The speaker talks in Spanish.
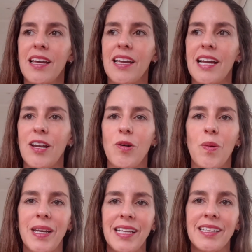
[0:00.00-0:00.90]
y a los
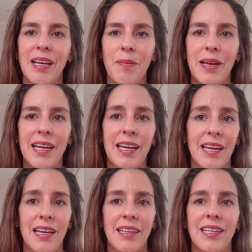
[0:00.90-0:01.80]
40
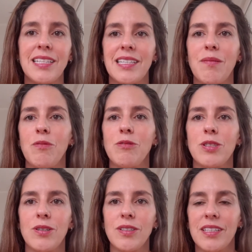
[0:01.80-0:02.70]
me dicen
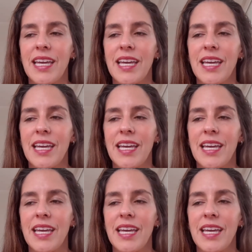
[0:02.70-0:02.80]
mucho,